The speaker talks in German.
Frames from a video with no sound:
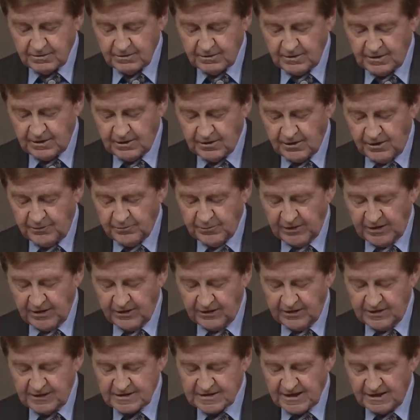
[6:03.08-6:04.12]
ich kann mich ja
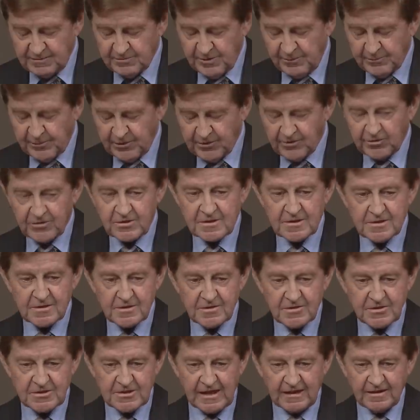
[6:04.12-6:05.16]
nicht selber begrüßen,
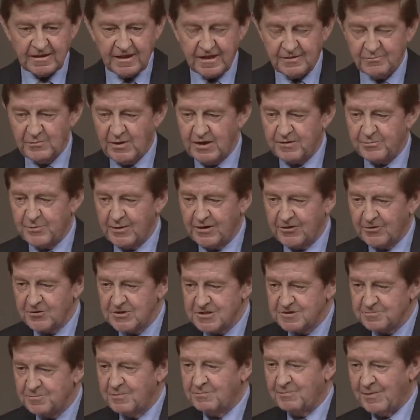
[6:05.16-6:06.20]
sonst hätte ich mich
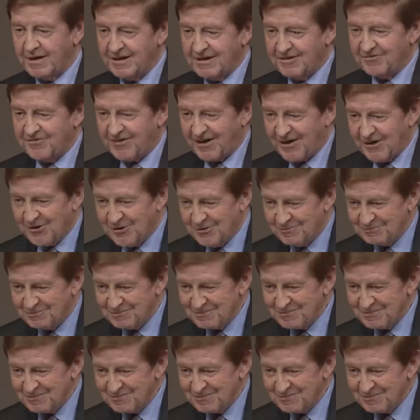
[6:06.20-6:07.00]
begrüßt mit meiner Frau.